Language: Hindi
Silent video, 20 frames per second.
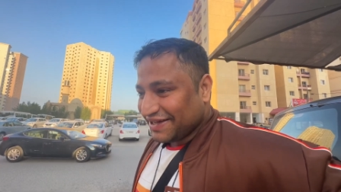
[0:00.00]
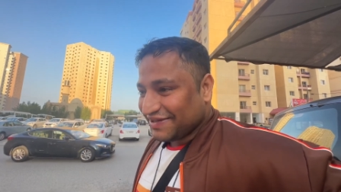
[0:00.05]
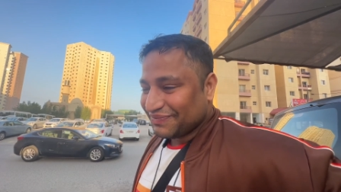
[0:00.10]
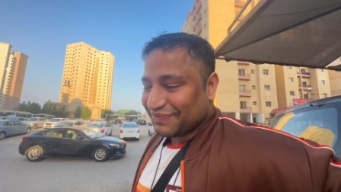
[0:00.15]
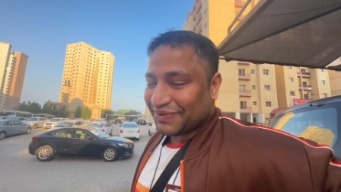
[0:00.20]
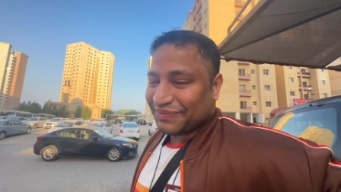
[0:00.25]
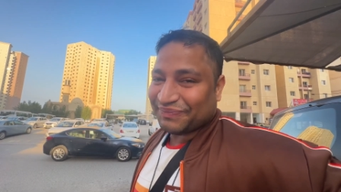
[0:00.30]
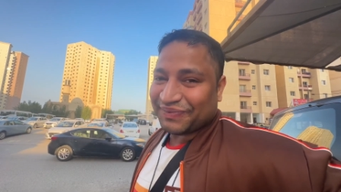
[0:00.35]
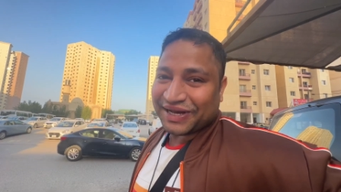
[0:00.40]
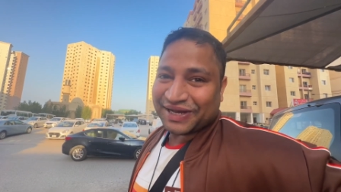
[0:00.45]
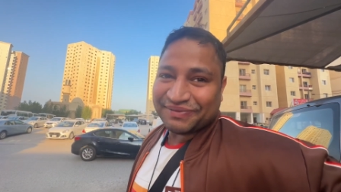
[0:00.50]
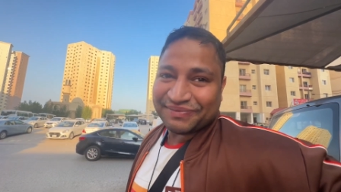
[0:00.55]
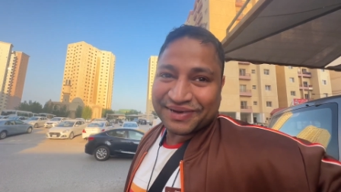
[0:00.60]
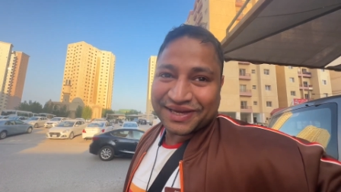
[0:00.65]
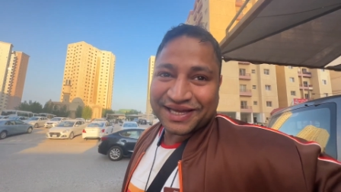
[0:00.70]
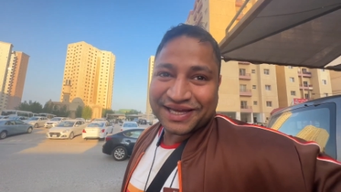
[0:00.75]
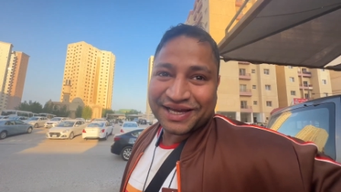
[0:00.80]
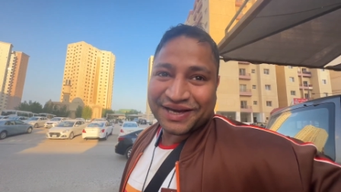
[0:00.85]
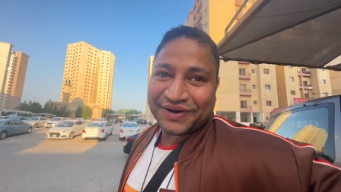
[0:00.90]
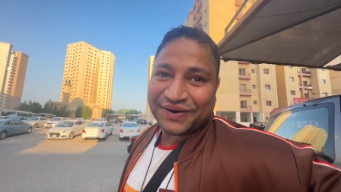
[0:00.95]
मुंबई
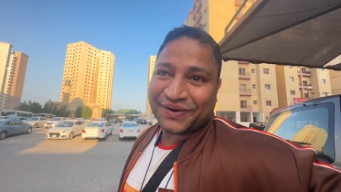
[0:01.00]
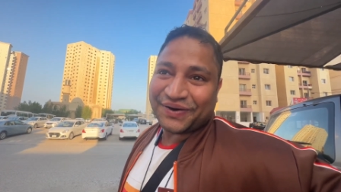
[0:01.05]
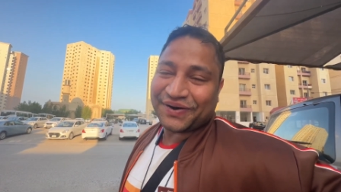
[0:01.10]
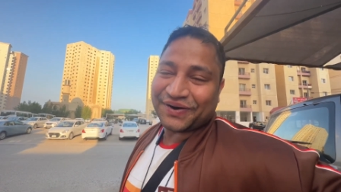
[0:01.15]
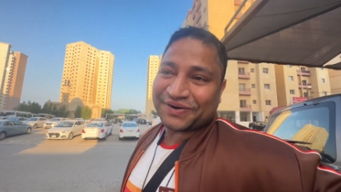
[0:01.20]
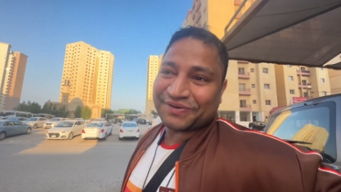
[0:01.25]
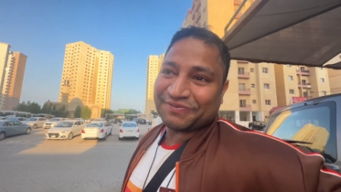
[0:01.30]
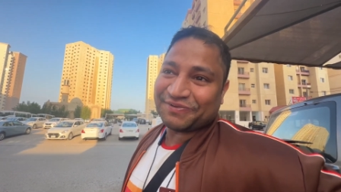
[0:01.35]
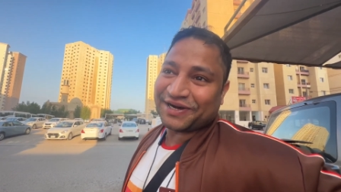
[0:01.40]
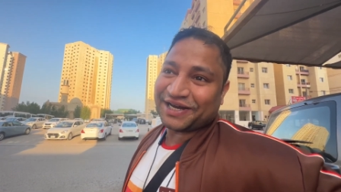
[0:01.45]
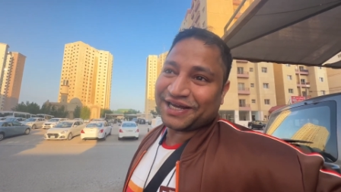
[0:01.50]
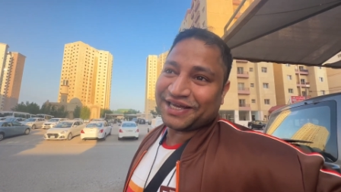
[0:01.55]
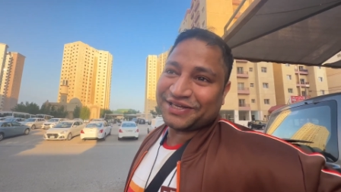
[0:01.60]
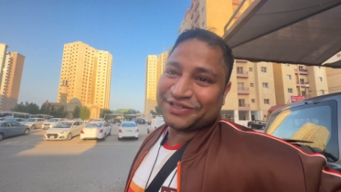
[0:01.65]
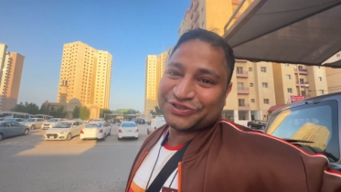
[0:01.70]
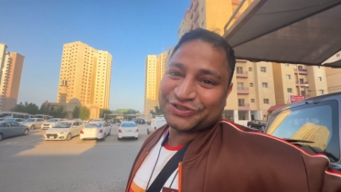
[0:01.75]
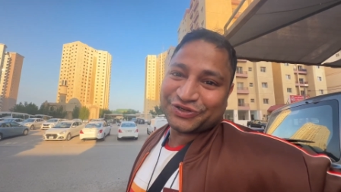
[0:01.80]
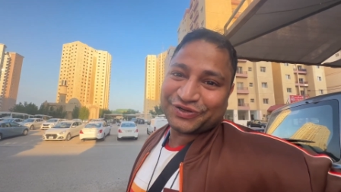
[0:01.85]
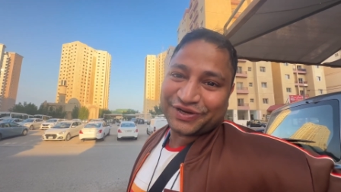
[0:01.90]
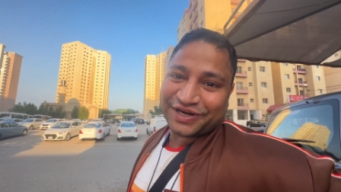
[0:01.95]
में और भाई
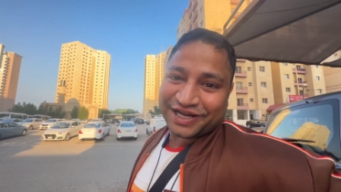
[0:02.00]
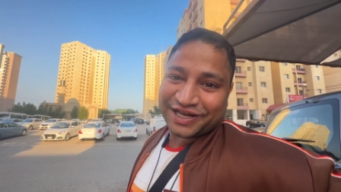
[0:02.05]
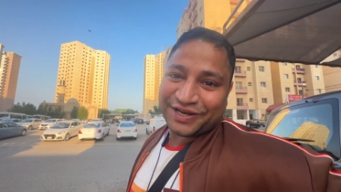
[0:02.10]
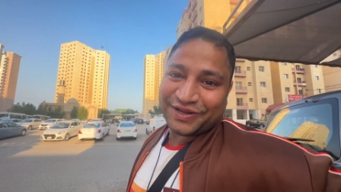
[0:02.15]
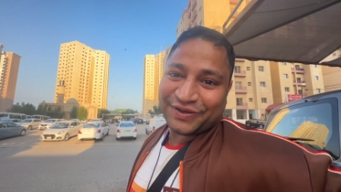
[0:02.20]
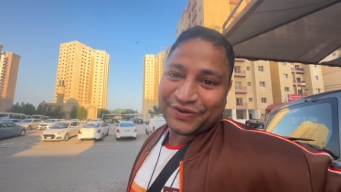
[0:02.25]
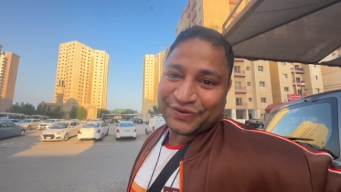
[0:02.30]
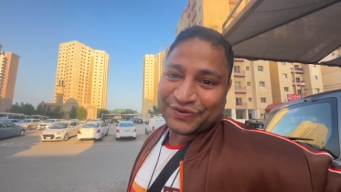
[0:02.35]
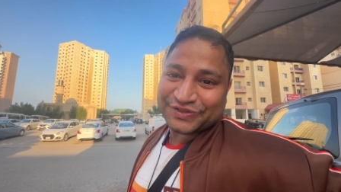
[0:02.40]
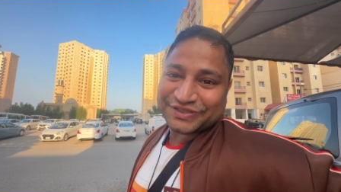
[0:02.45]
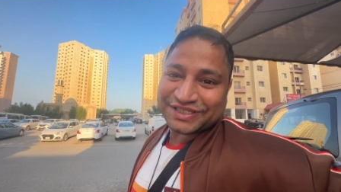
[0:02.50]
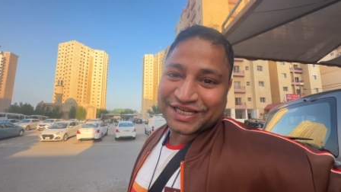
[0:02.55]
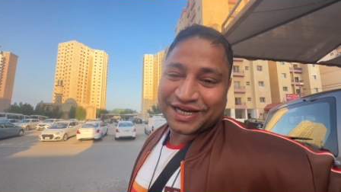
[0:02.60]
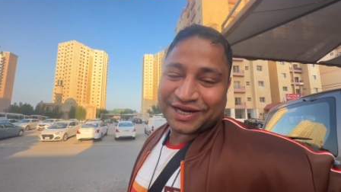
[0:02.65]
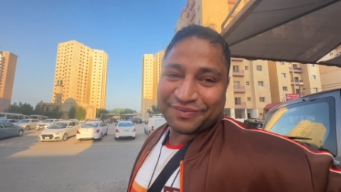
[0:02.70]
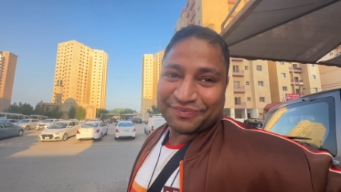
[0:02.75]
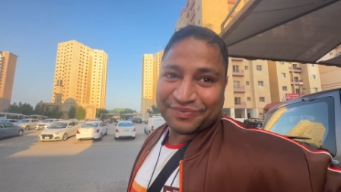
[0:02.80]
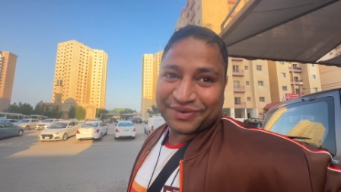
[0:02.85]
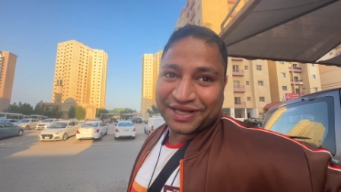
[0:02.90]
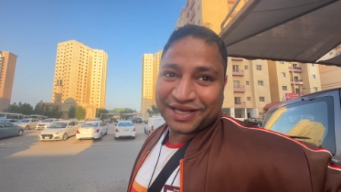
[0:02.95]
जो गली कुछ
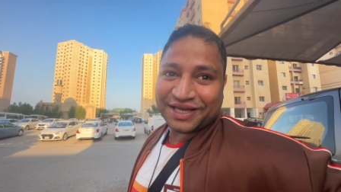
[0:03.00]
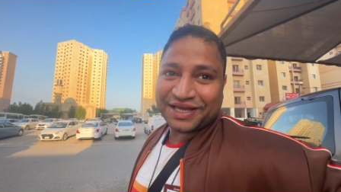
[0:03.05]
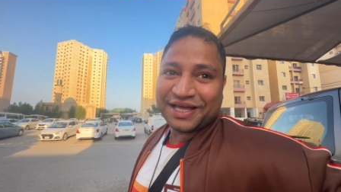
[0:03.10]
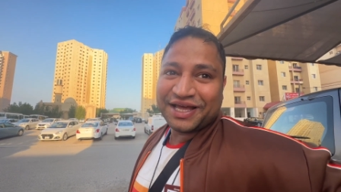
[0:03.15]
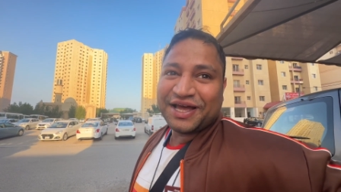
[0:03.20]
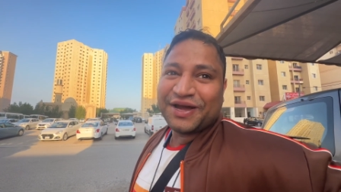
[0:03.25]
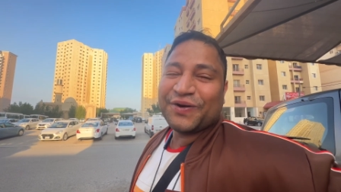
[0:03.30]
हमने